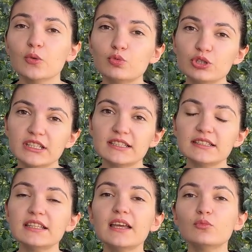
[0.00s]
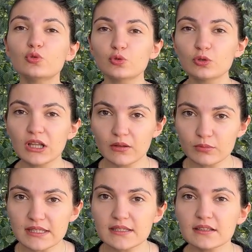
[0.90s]
bu diyetin hem
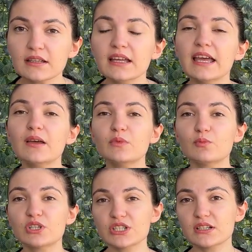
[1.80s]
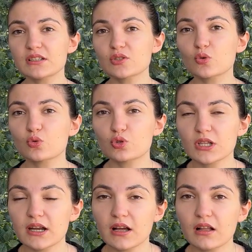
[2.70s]
uygulanmasını hem de başarılı sonuçlar
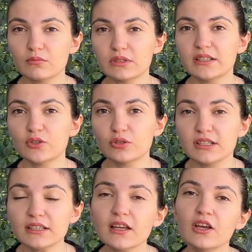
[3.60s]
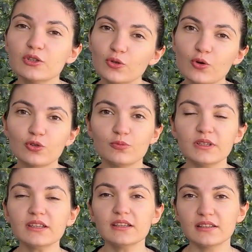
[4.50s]
almaya yönelik doğru bir
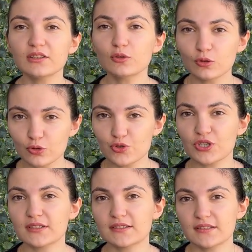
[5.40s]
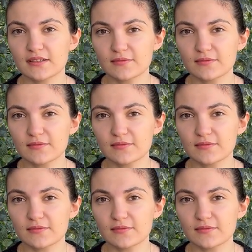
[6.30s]
e, yol olacaktır.